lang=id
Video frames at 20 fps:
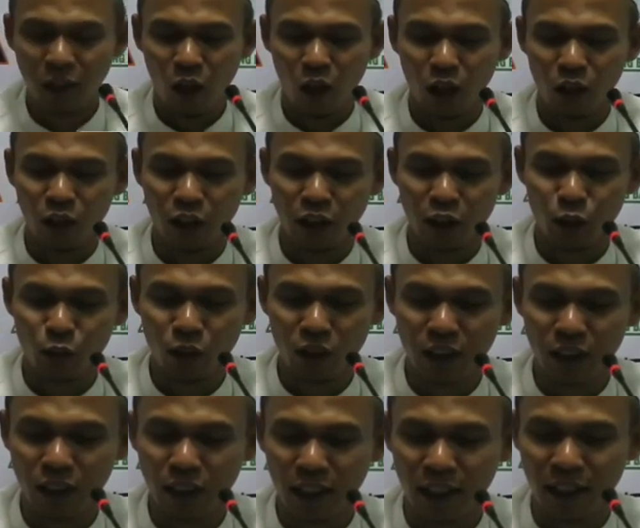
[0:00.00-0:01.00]
Allah itu
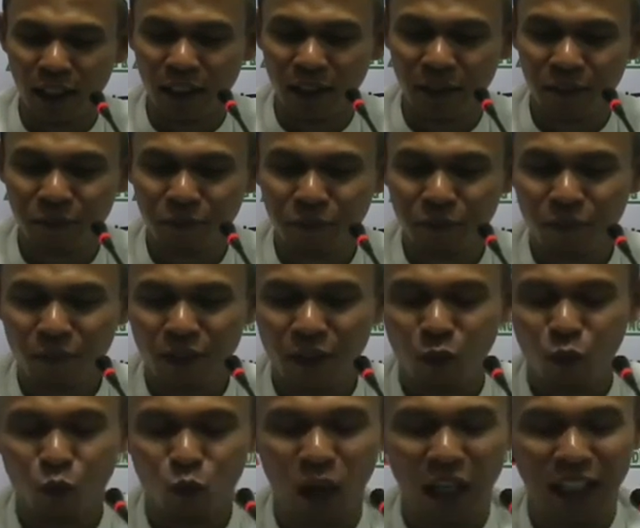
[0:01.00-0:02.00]
adalah
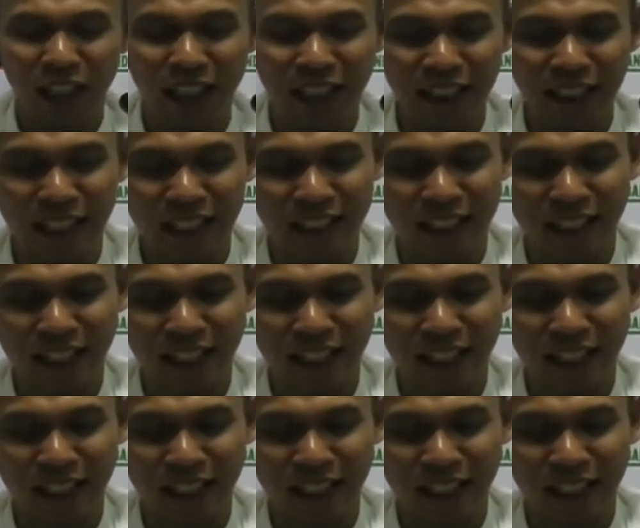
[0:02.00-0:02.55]
walinya